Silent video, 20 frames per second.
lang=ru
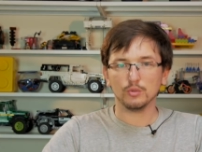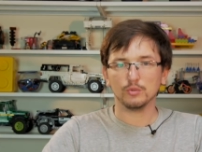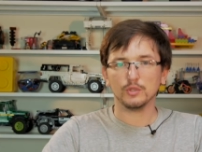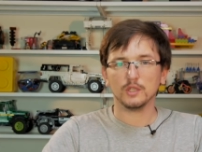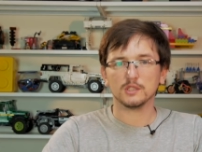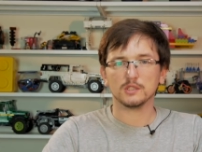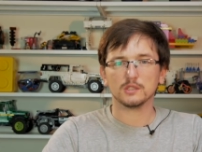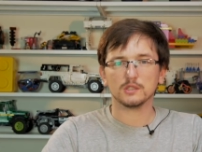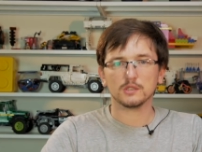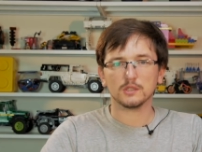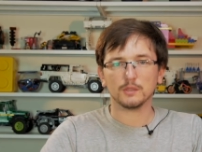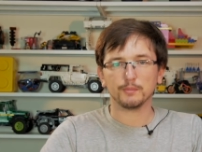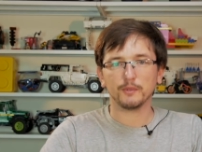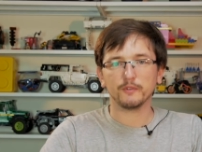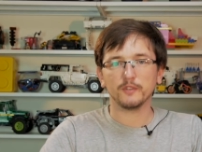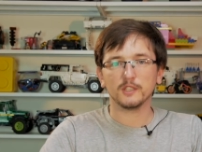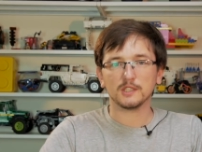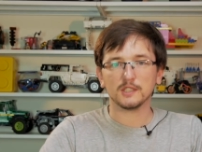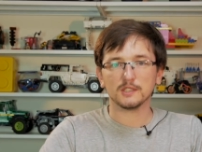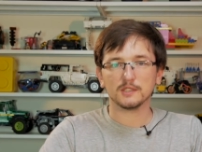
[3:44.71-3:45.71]
у нас
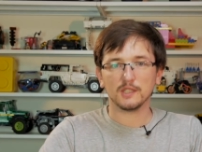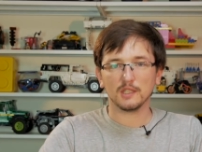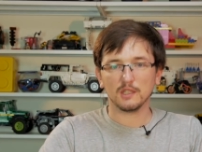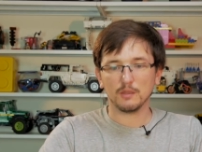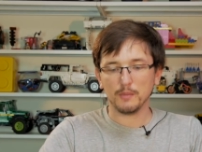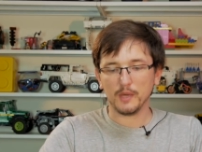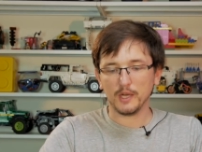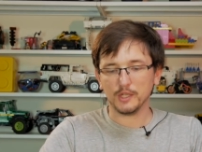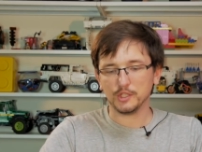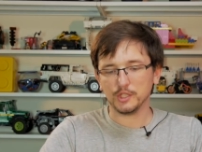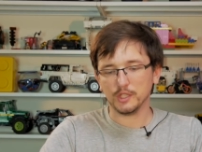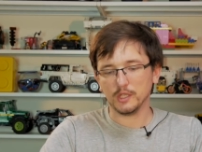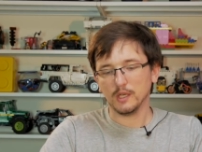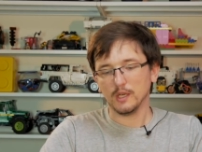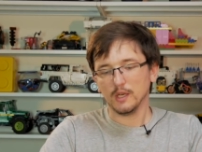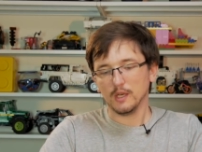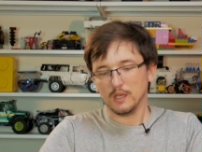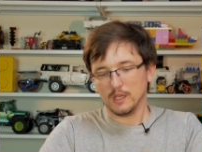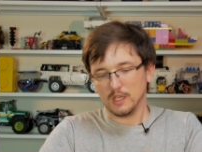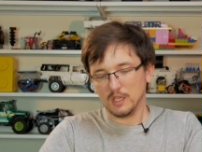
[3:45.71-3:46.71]
подвеска стала мягче,
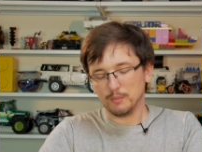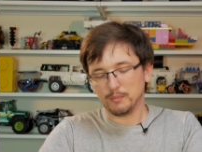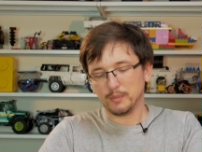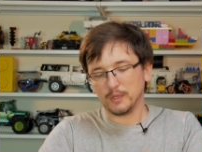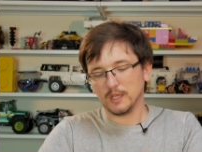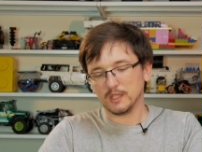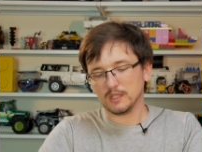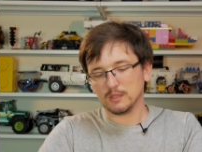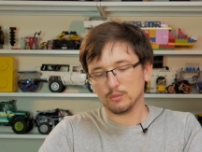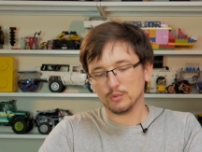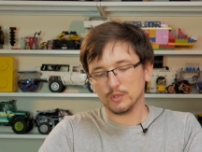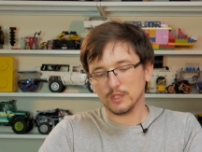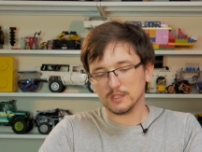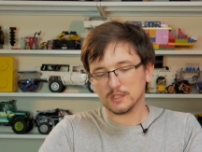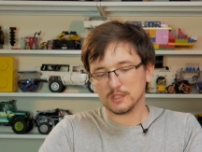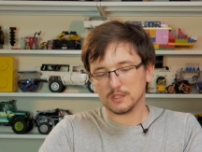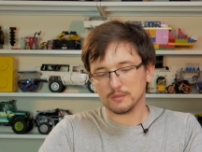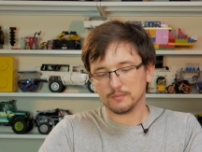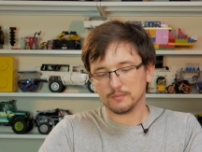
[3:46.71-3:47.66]
и при этом у нас